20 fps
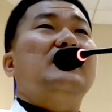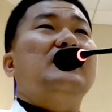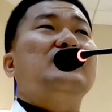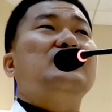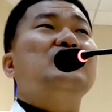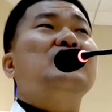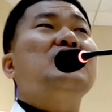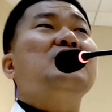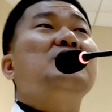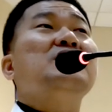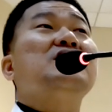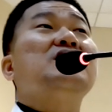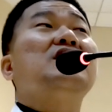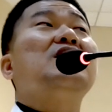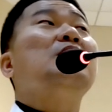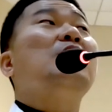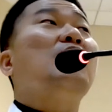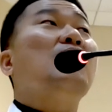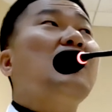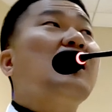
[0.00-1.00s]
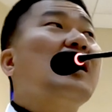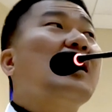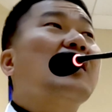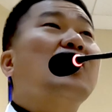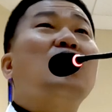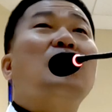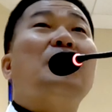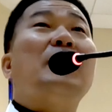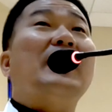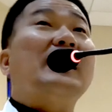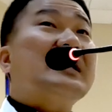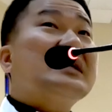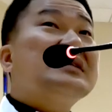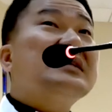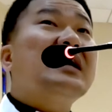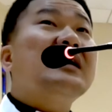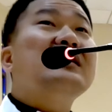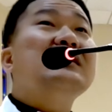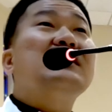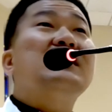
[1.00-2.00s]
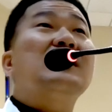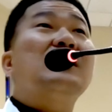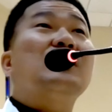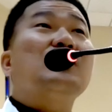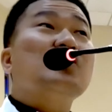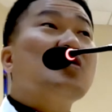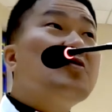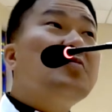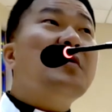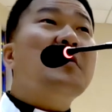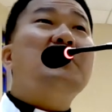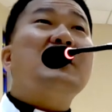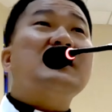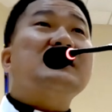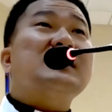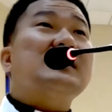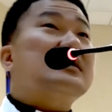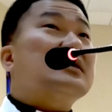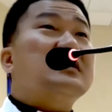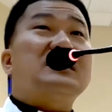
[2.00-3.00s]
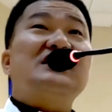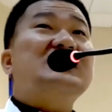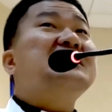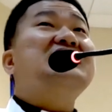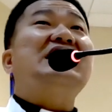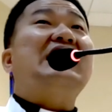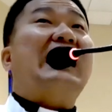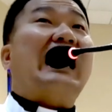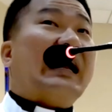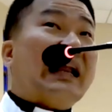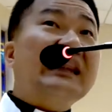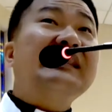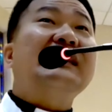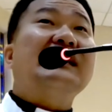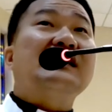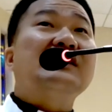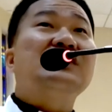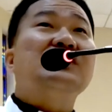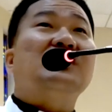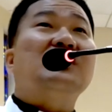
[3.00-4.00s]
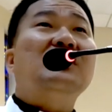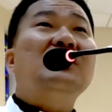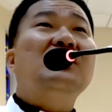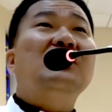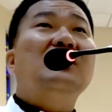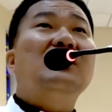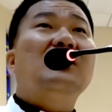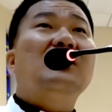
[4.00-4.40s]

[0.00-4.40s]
예수님은 그거 몰라갖고 바리사이들하고 율법학자들을 칭찬 안 했다 그죠?